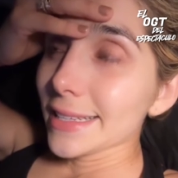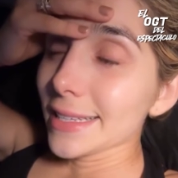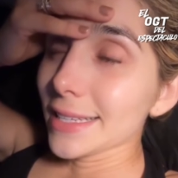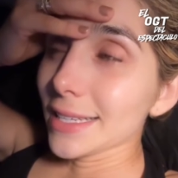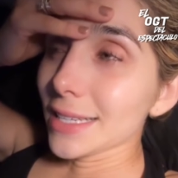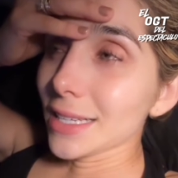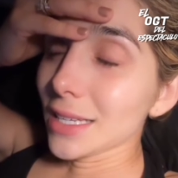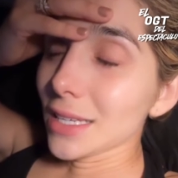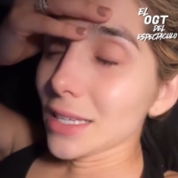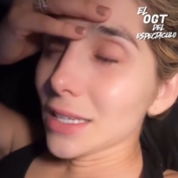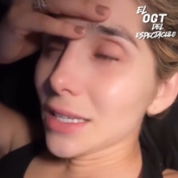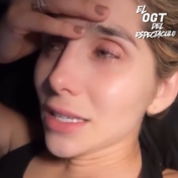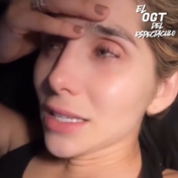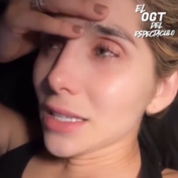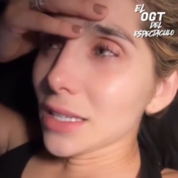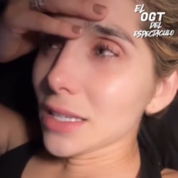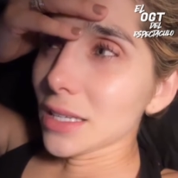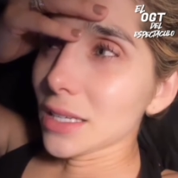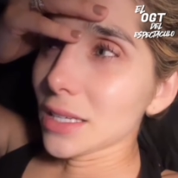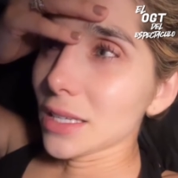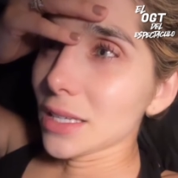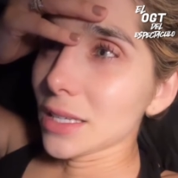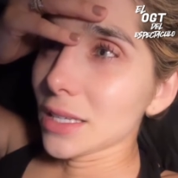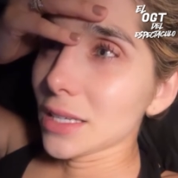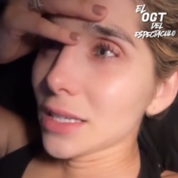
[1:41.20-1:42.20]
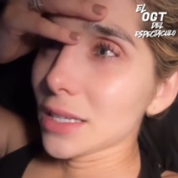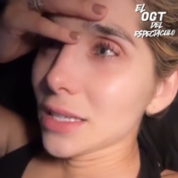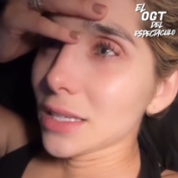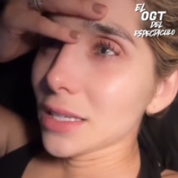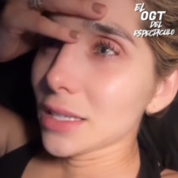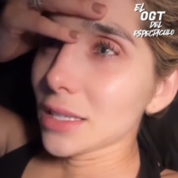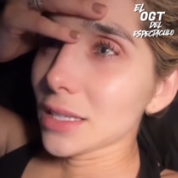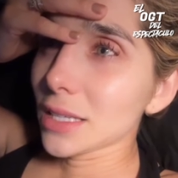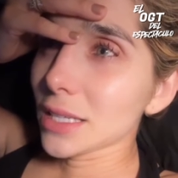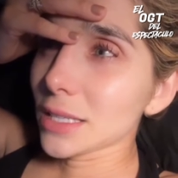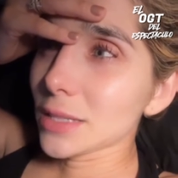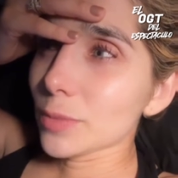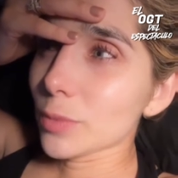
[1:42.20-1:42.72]
Y
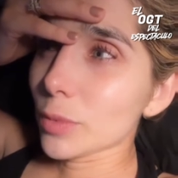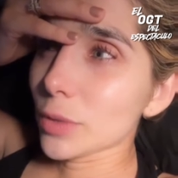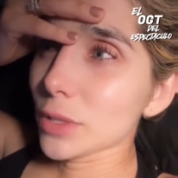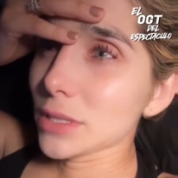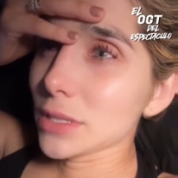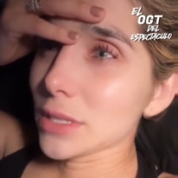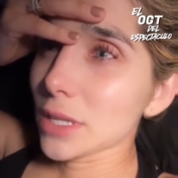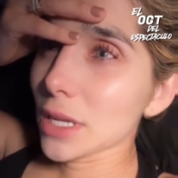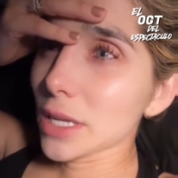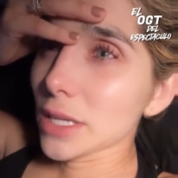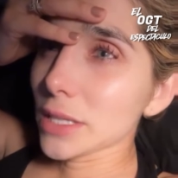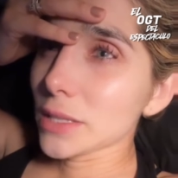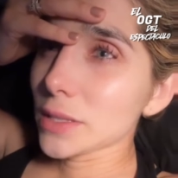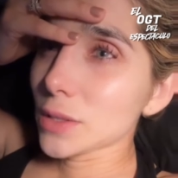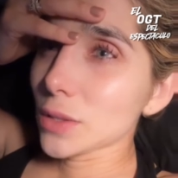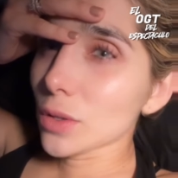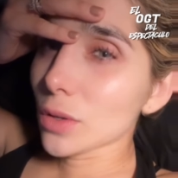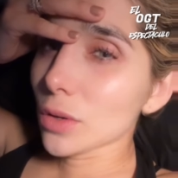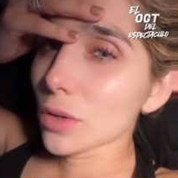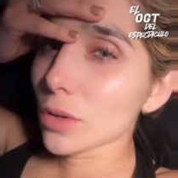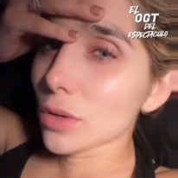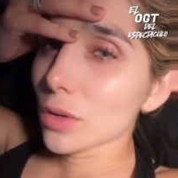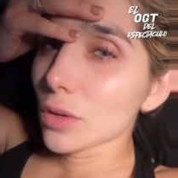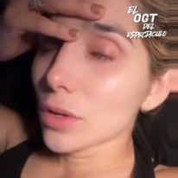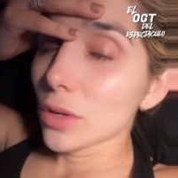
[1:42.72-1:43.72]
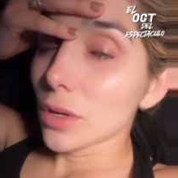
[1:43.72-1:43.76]
después de eso,